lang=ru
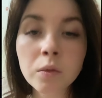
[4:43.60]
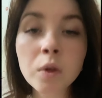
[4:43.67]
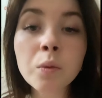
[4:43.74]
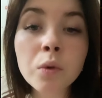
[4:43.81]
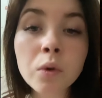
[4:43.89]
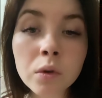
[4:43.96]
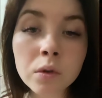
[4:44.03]

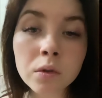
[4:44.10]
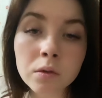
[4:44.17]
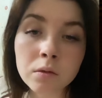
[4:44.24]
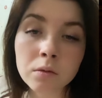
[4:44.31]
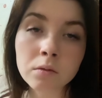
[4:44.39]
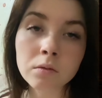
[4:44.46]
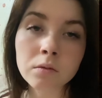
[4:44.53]
мне похуй.
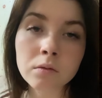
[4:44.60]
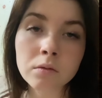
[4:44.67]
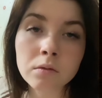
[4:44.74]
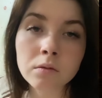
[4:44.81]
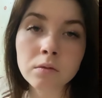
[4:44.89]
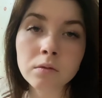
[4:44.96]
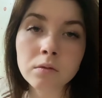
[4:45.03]

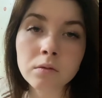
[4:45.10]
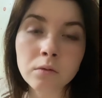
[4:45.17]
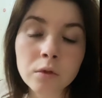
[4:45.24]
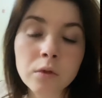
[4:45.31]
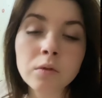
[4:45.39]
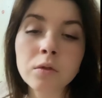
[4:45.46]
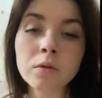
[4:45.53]

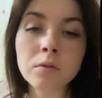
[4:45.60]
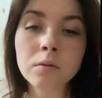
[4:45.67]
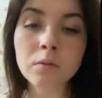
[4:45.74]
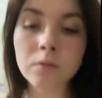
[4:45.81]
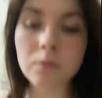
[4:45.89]
Вот и все.